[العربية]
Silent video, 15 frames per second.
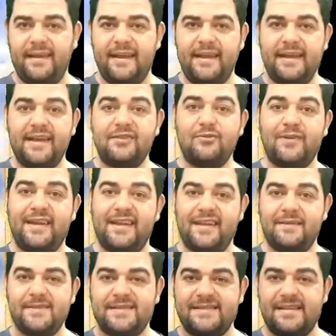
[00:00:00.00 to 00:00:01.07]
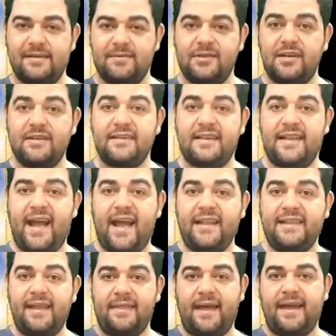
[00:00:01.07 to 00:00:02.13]
الآيات الكريمة السابقة
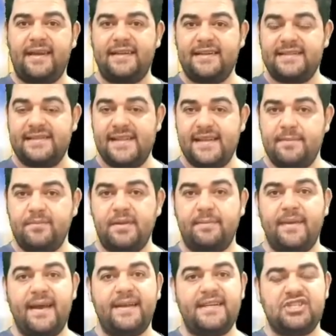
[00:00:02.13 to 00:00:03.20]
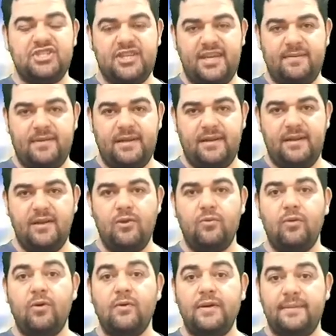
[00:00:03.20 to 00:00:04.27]
تتحدث عن الإسلام بالمعنى الشامل
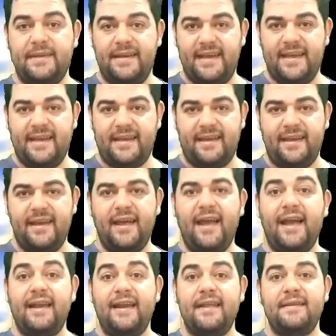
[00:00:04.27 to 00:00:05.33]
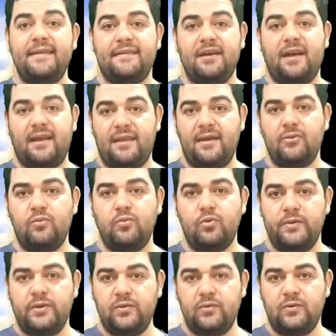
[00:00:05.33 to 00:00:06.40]
وهو المنهاج الذي اتخذه
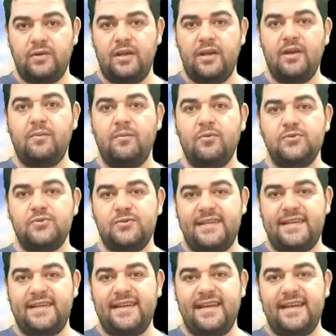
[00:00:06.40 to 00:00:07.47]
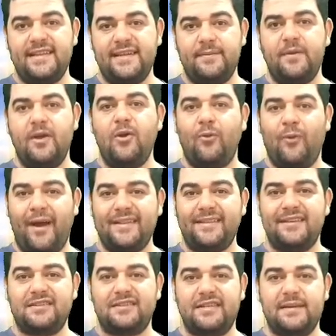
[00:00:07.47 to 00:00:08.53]
المؤمنون منذ سيدنا آدم
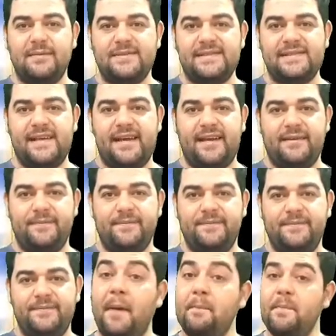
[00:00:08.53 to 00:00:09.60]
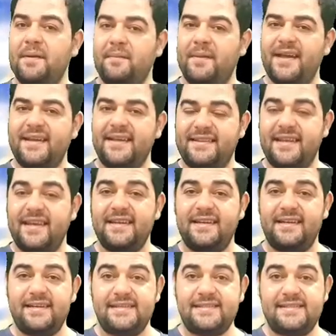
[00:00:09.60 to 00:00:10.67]
وحتى قيام الساعة أما المعنى الثاني
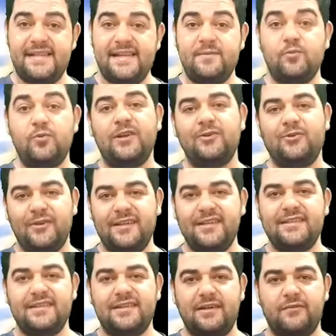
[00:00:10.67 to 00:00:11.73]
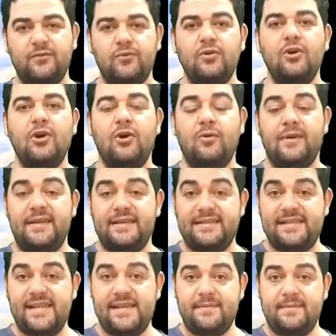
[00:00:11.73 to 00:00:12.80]
للإسلام واللي كلنا نعرفه هو
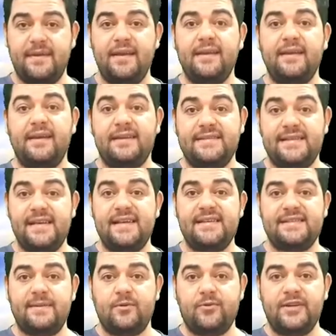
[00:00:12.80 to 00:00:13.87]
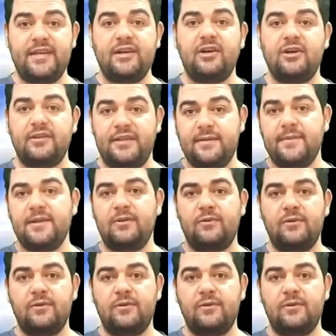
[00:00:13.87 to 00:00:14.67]
الإسلام كرسالة سماوية خاتمة